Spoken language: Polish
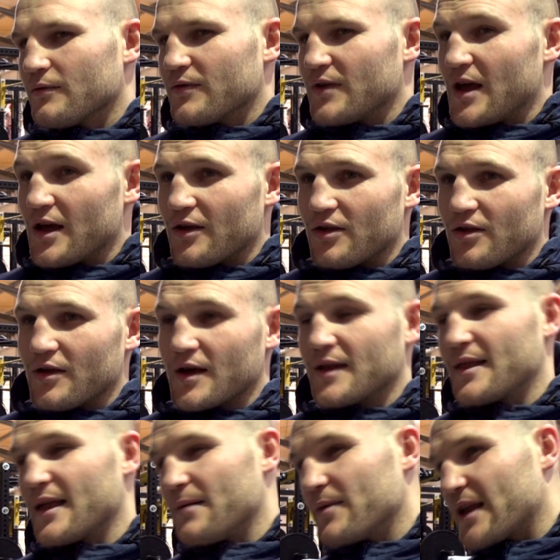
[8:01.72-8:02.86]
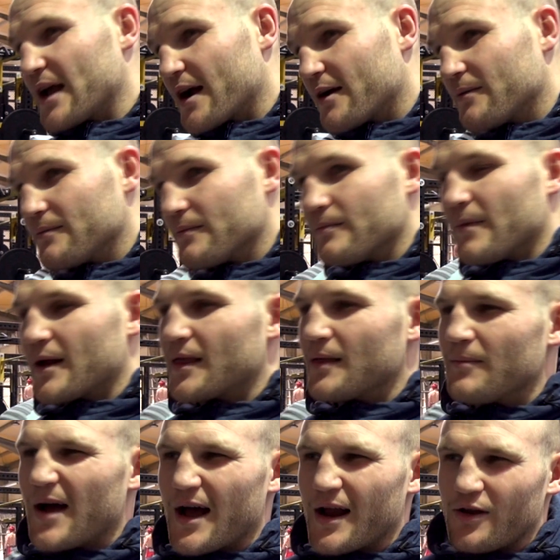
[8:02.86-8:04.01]
wnieść chcemy tak
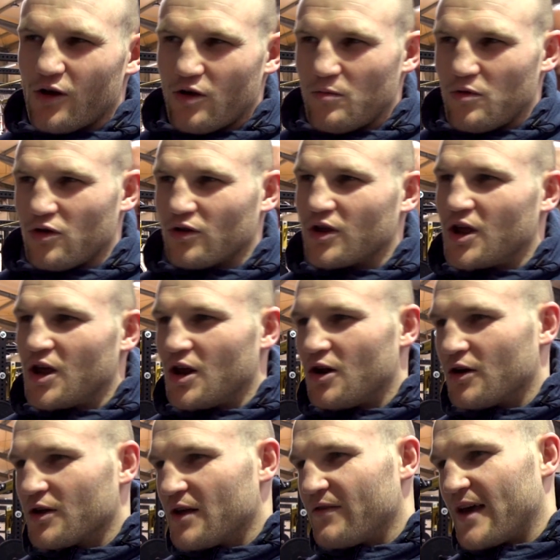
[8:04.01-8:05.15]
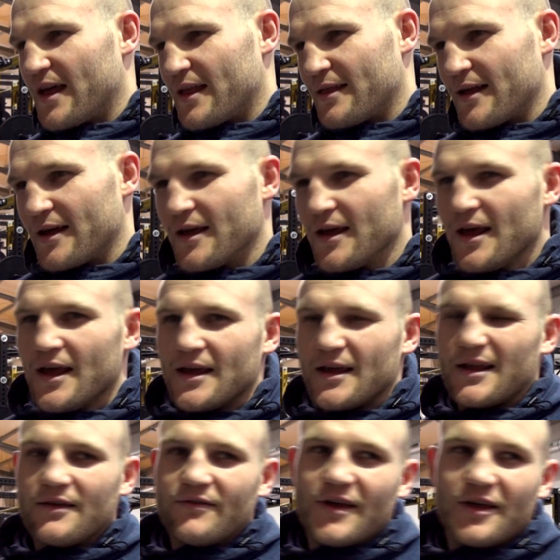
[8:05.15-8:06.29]
maksymalnie 80 kg, nie więcej.
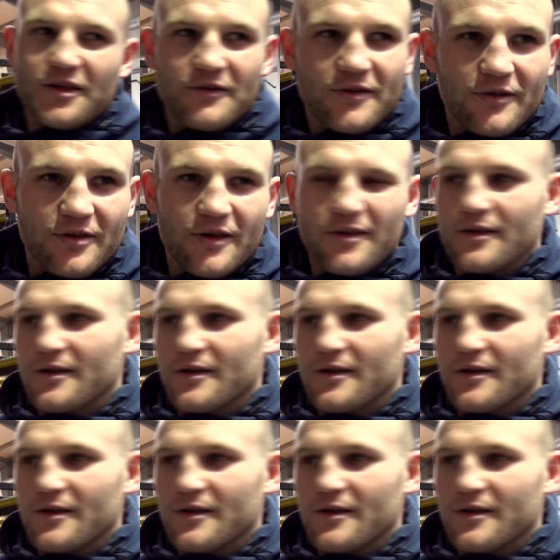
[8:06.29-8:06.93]
Ja nie wierzę w to, 8 no, że...